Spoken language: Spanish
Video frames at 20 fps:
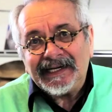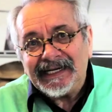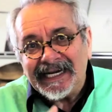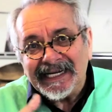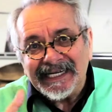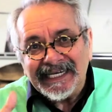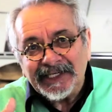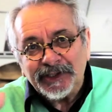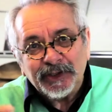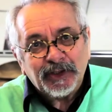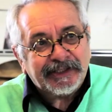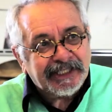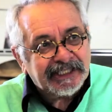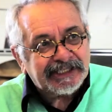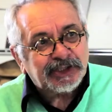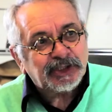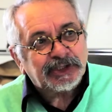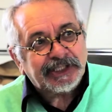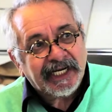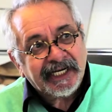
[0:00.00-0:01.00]
leyendo
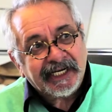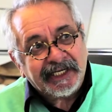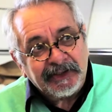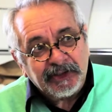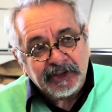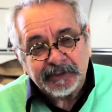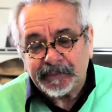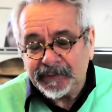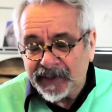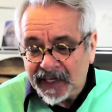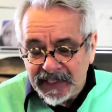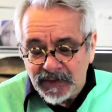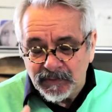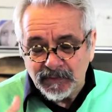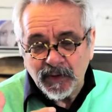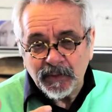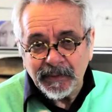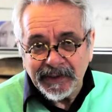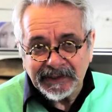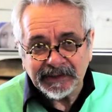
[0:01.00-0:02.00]
textos ajenos, pero hay un
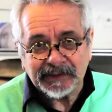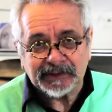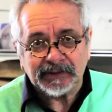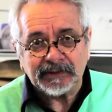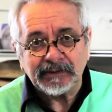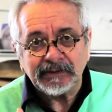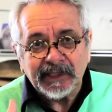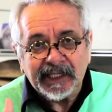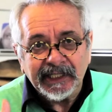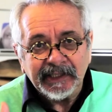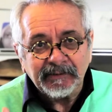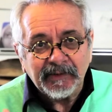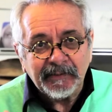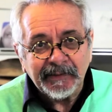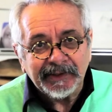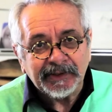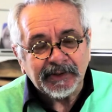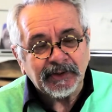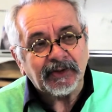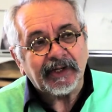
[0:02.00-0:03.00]
momento, hay un
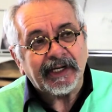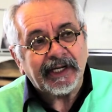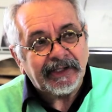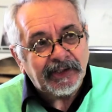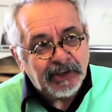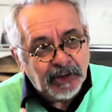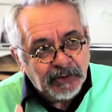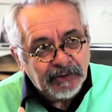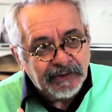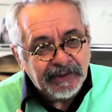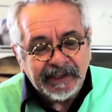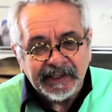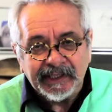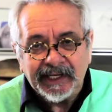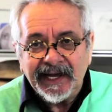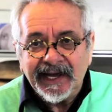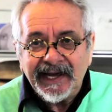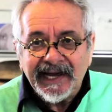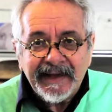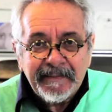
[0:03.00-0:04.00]
momento en donde
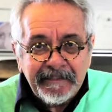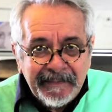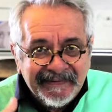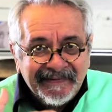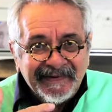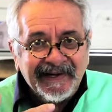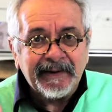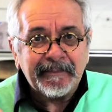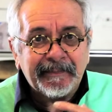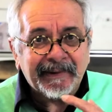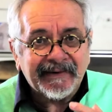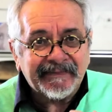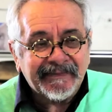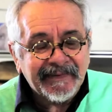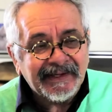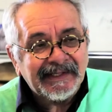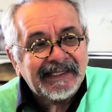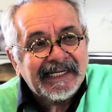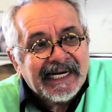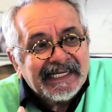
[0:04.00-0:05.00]
empiezan a
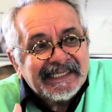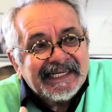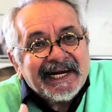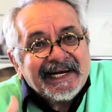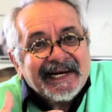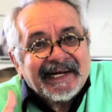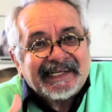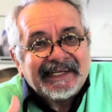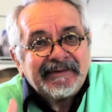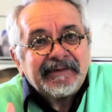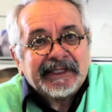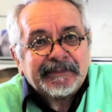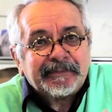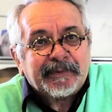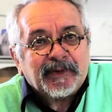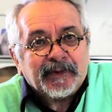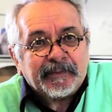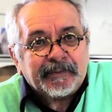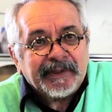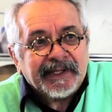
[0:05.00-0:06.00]
aparecer las narrativas
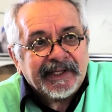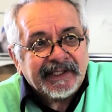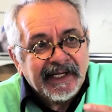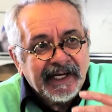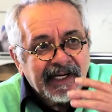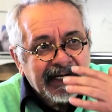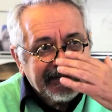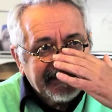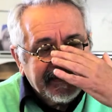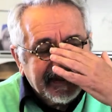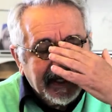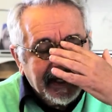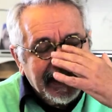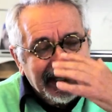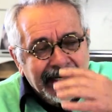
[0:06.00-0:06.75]
propias. Es decir,